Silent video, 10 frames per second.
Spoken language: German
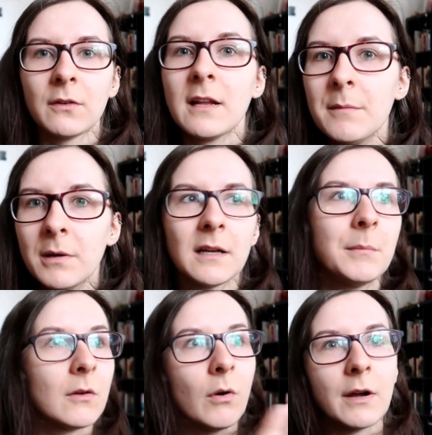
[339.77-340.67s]
sondern immer
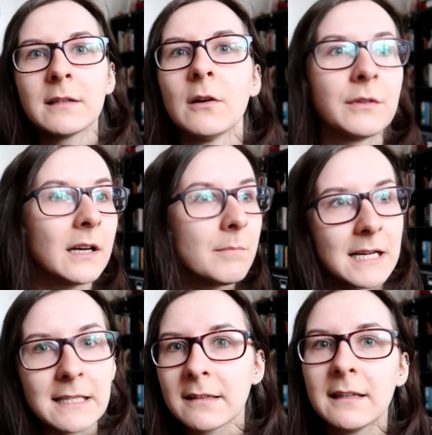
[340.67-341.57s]
damit, Leute auf ihre
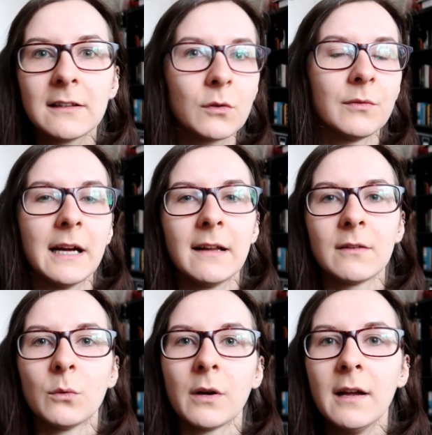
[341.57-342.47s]
Masken
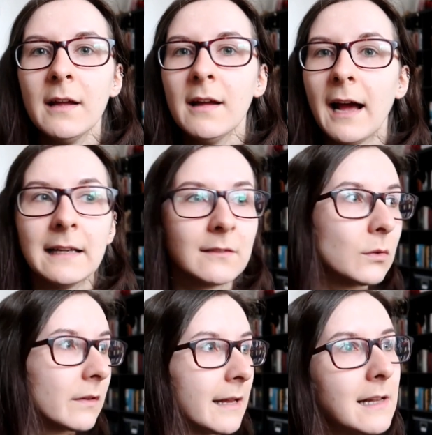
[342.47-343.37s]
hinzuweisen oder halt
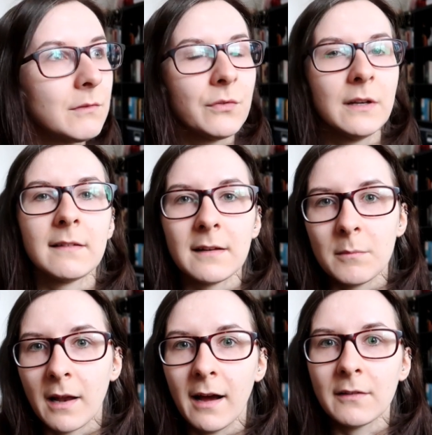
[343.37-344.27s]
zu zählen, wie viele sind
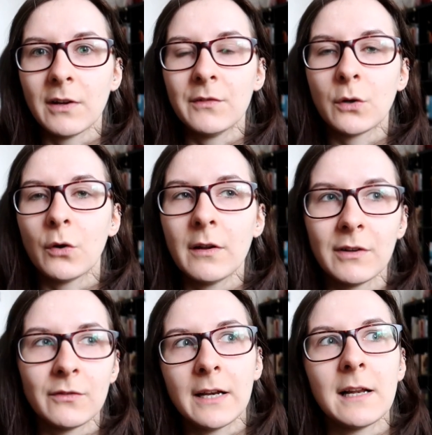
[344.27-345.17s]
im Laden, weil wir
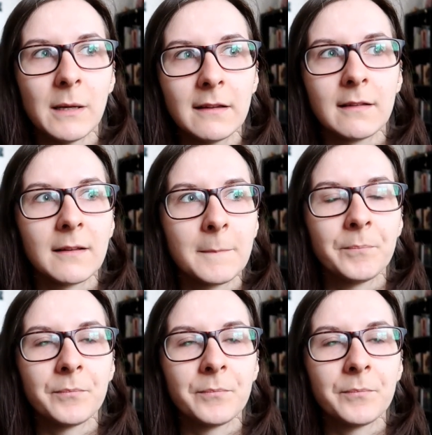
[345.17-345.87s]
können, wir waren halt meistens